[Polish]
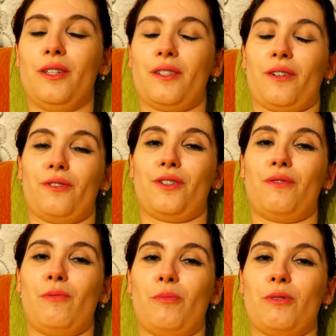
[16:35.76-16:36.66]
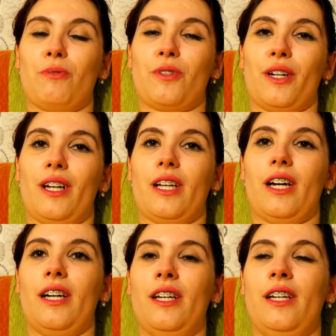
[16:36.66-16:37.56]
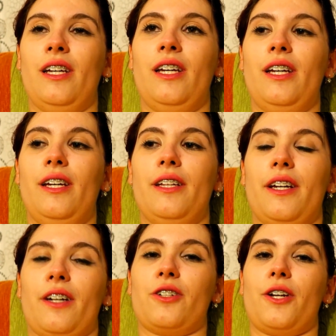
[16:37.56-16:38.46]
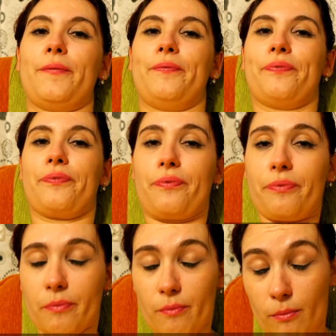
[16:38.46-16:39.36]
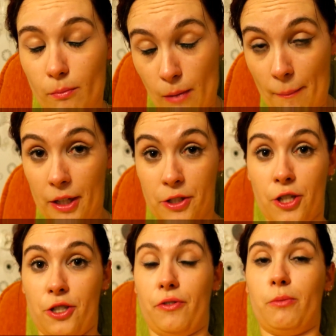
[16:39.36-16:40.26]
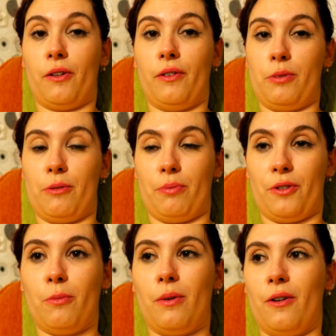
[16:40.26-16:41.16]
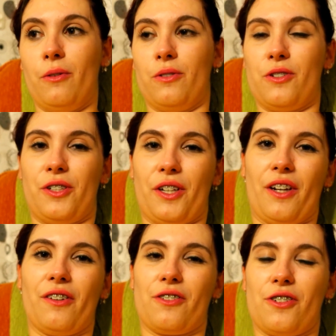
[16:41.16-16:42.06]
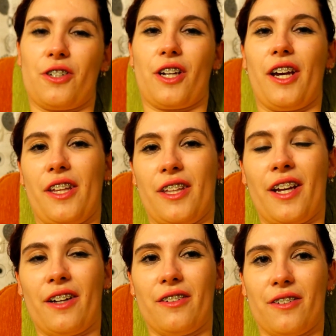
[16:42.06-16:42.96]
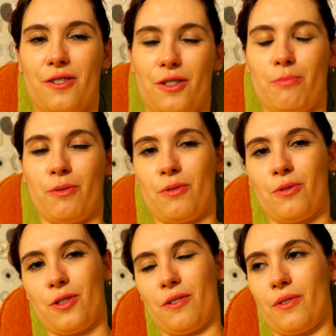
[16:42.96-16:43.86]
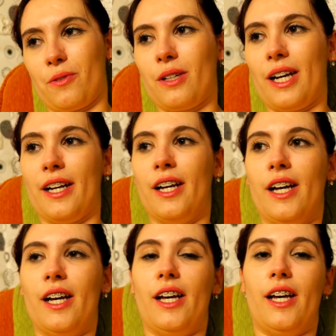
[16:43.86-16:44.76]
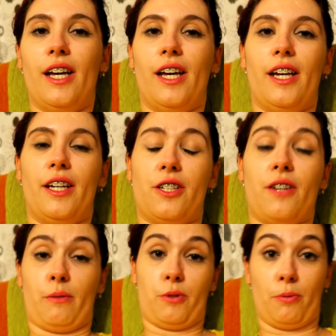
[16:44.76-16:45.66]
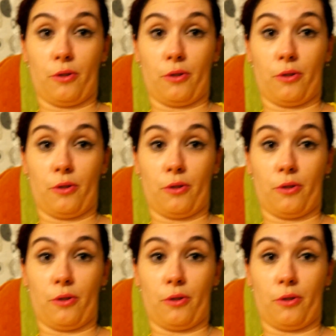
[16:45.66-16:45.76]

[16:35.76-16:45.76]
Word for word: nie zakończyć filmu bez pożegnania. Także mam nadzieję, że filmik Wam się podobał, coś takiego troszeczkę innego, coś z podróży i w ogóle. Jeżeli Wam się